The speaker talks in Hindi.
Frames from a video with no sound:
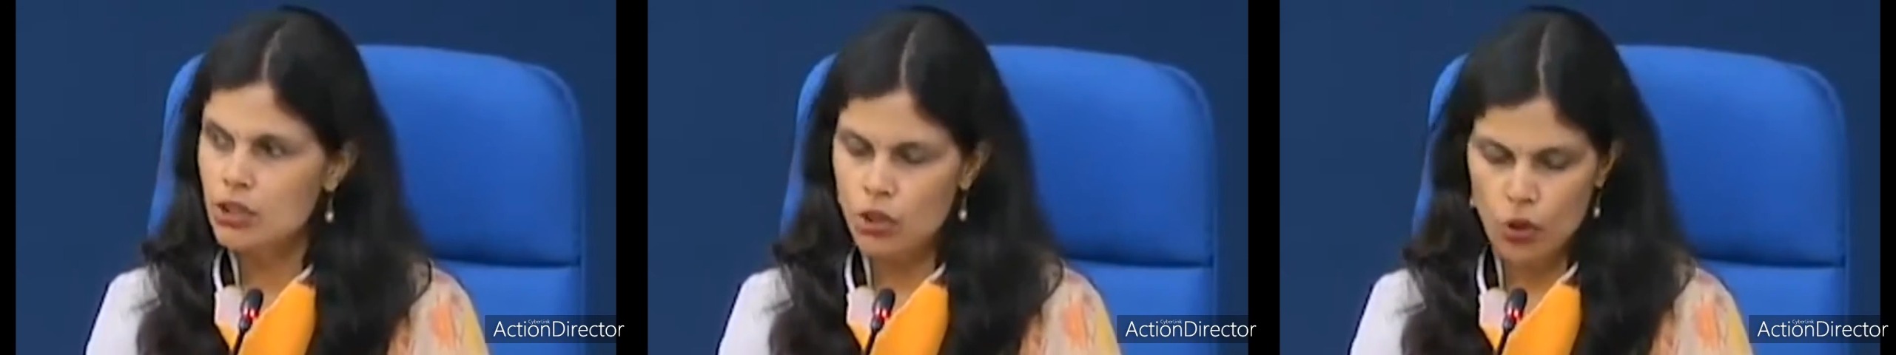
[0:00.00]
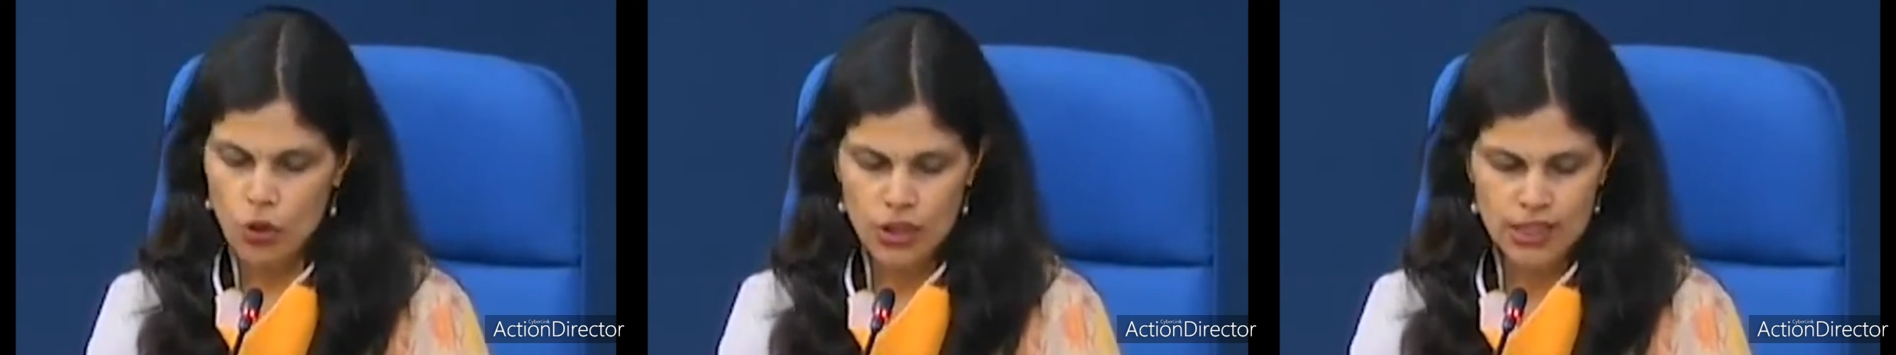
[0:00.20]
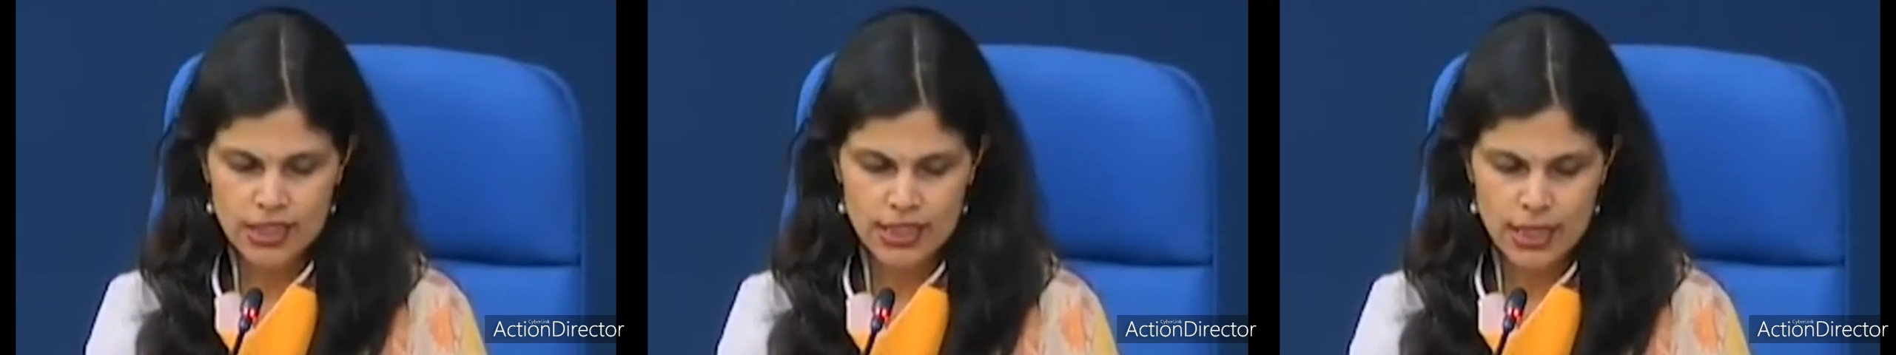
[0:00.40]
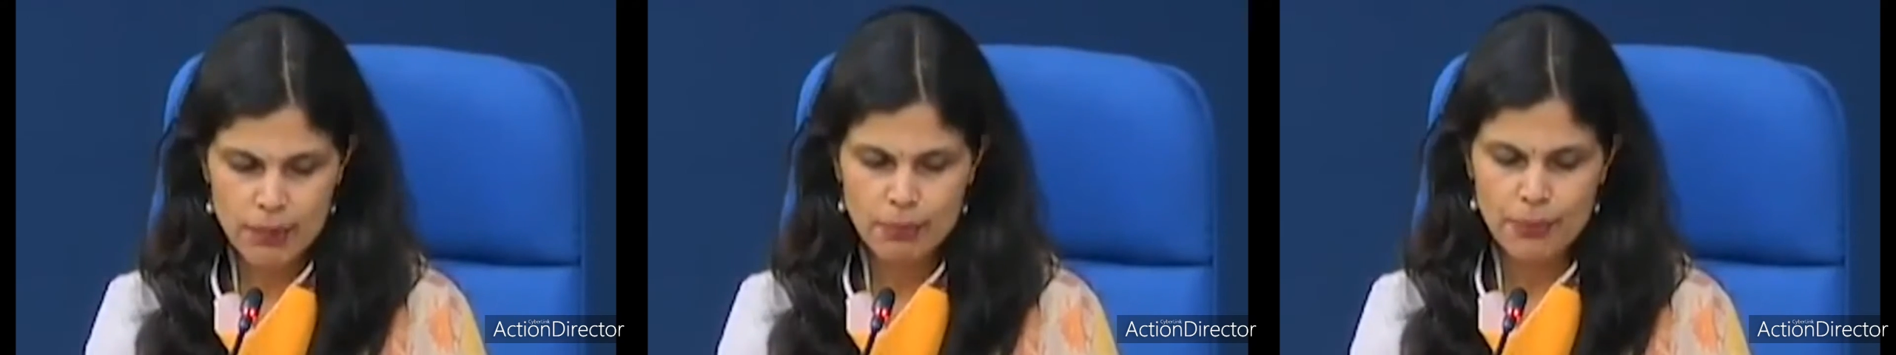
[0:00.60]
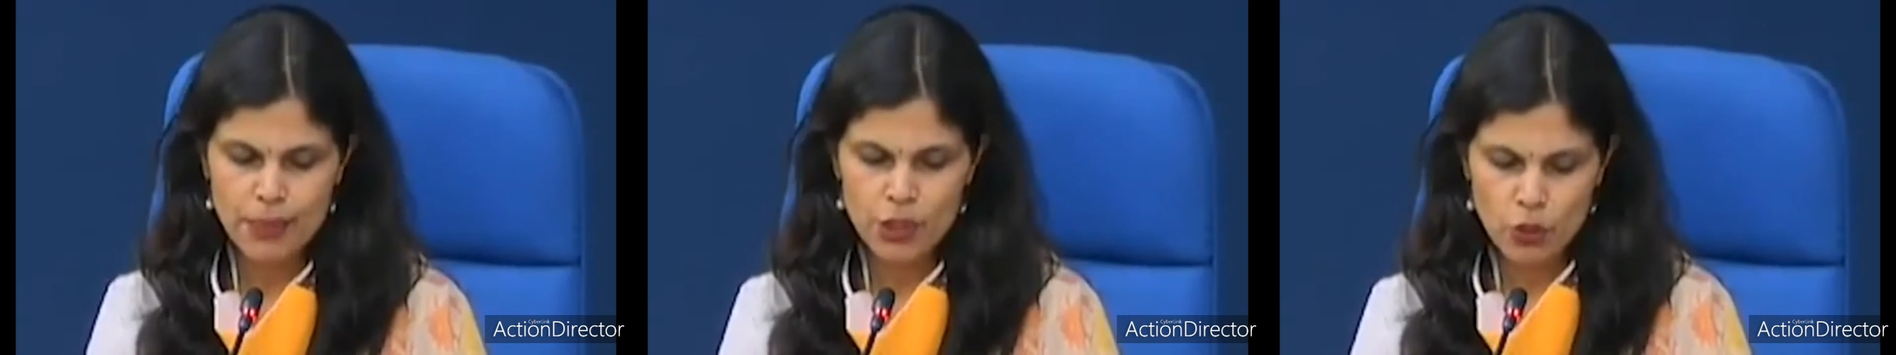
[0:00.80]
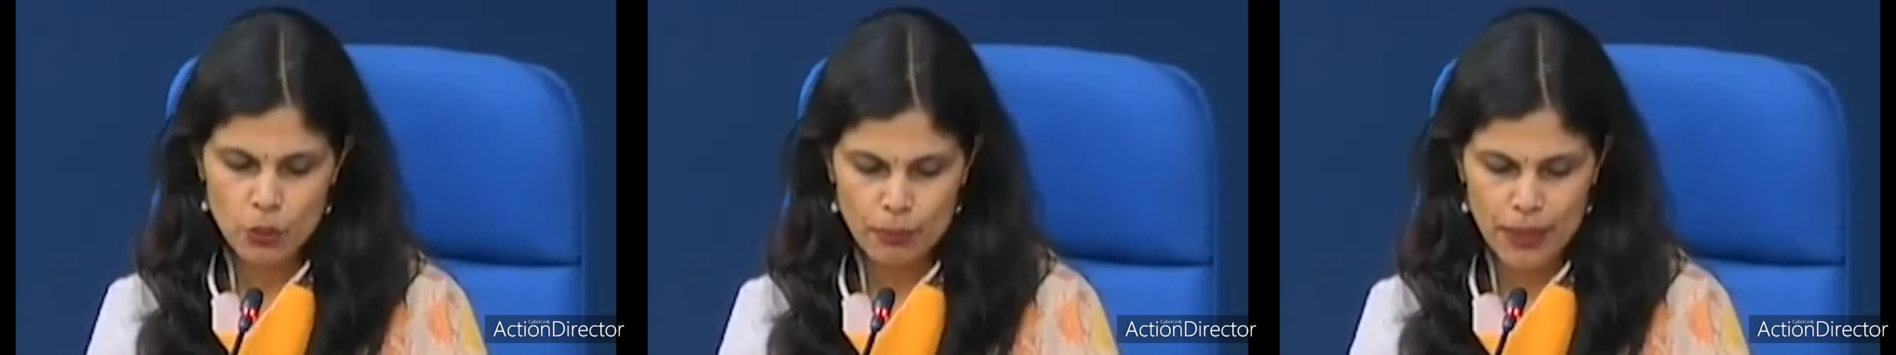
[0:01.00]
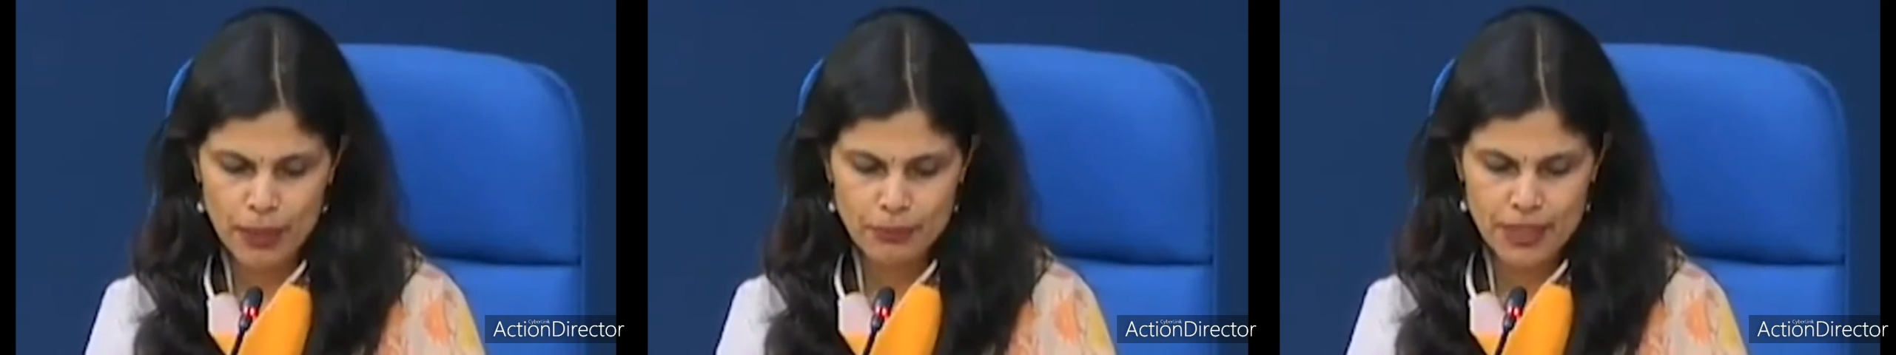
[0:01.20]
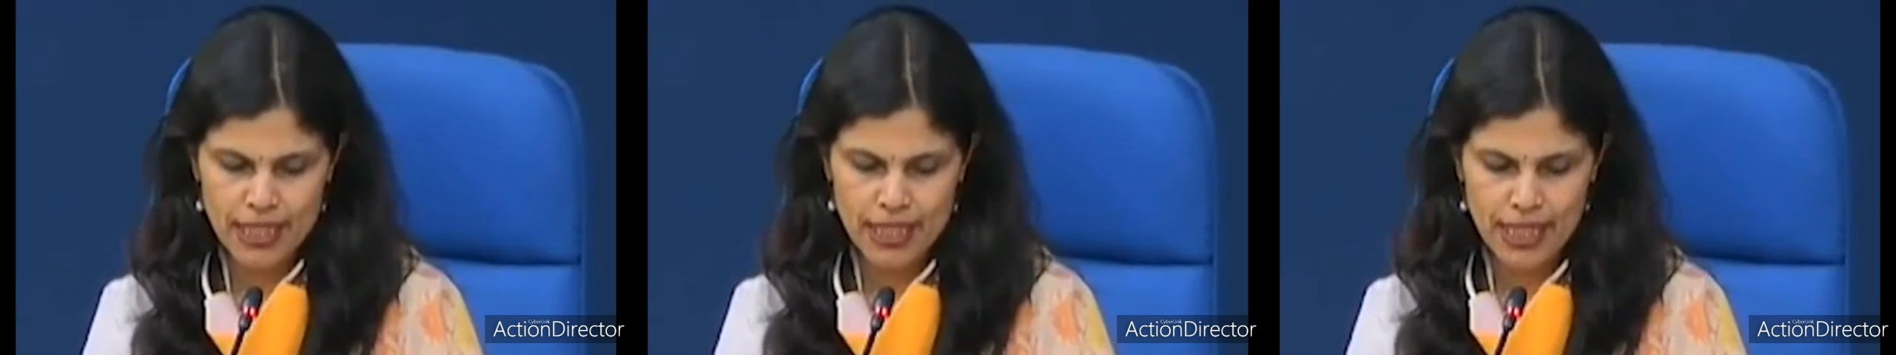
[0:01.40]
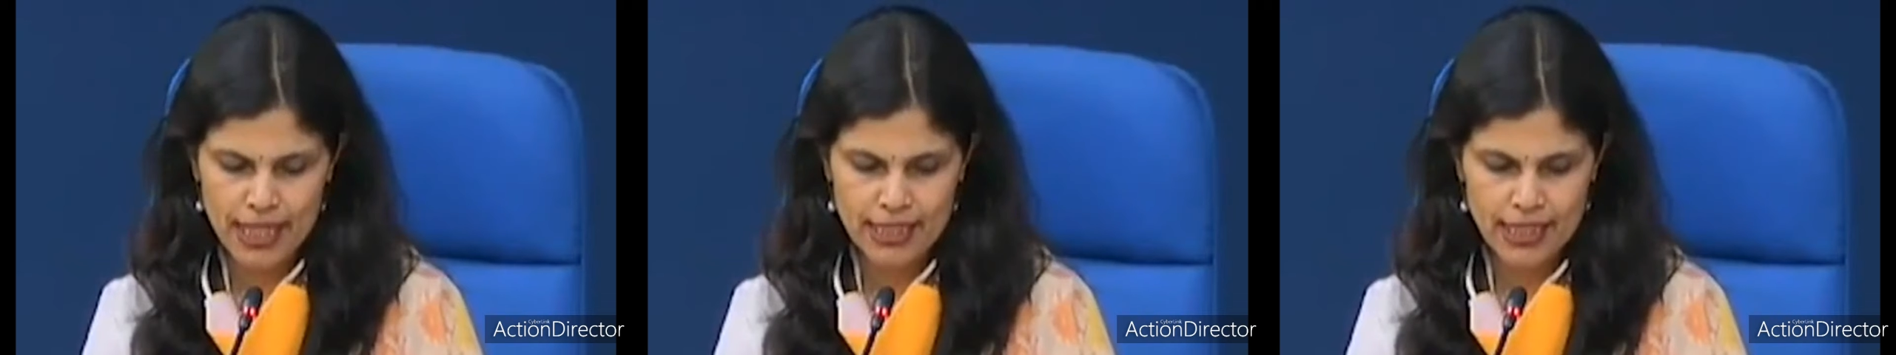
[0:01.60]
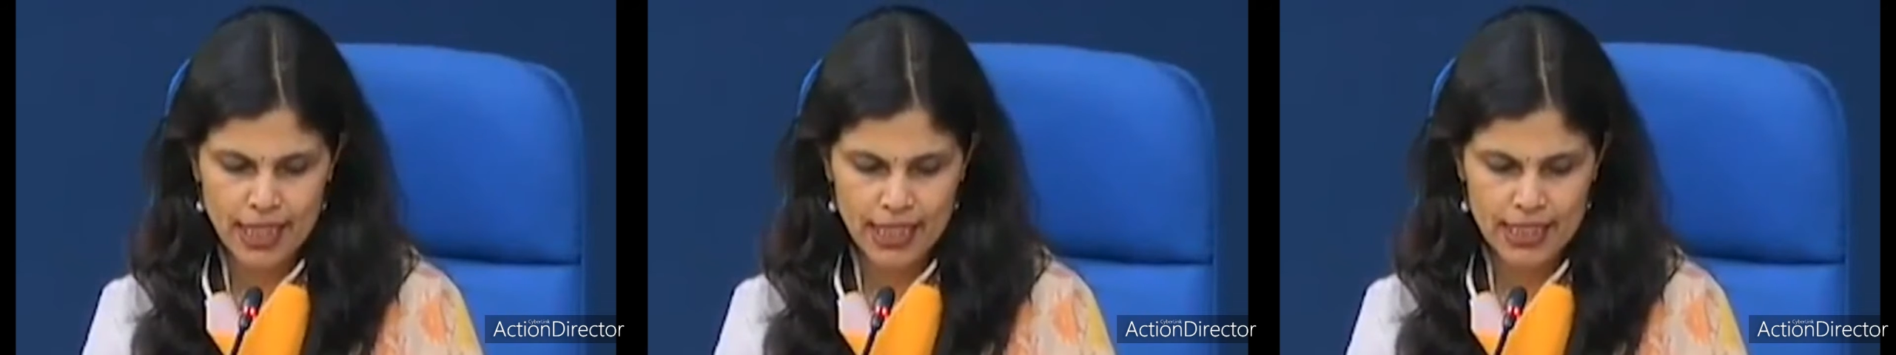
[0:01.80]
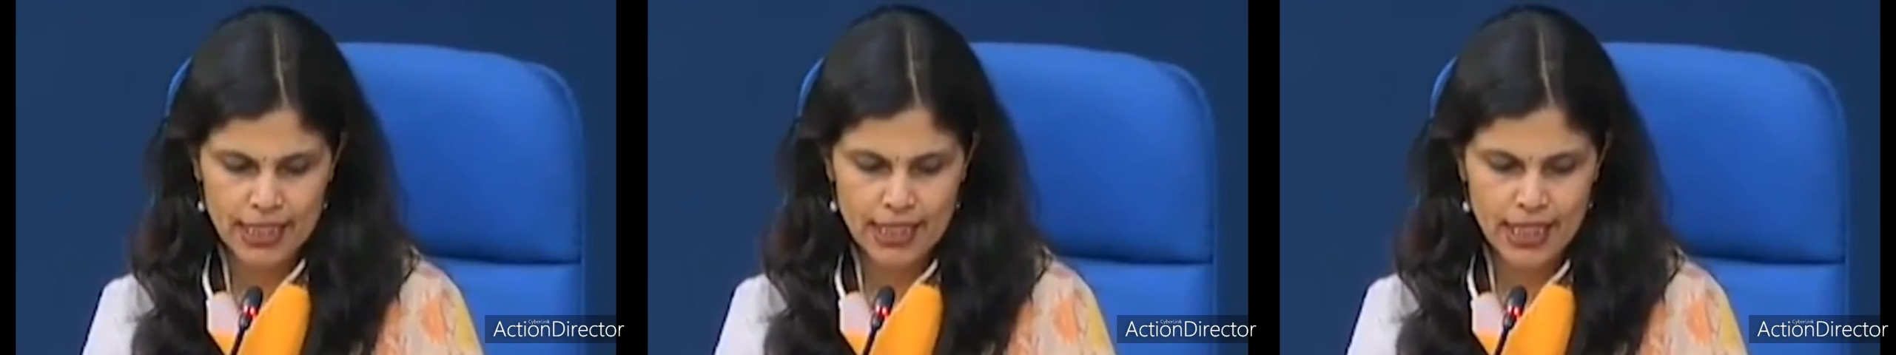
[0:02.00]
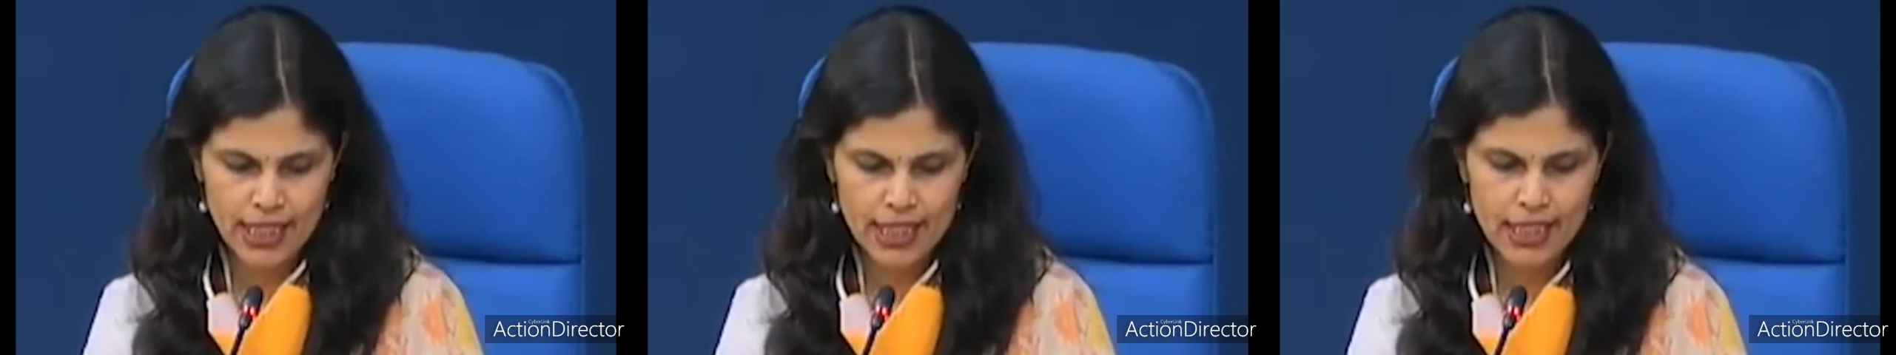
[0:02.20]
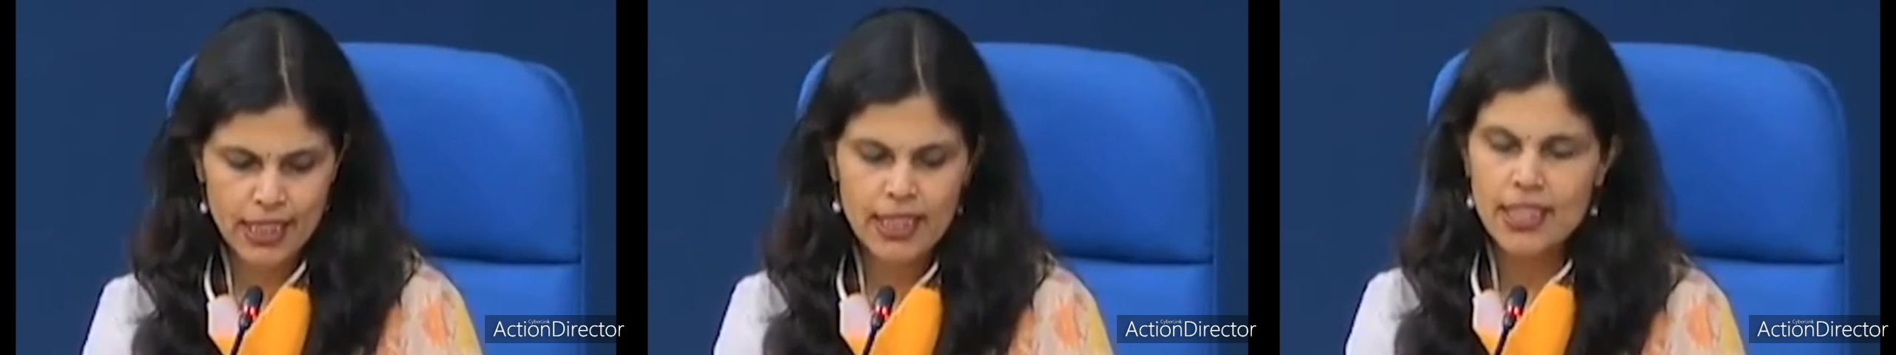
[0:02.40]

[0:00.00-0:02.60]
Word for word: डोर स्टेप पर उपलब्ध कराई जा रही हैं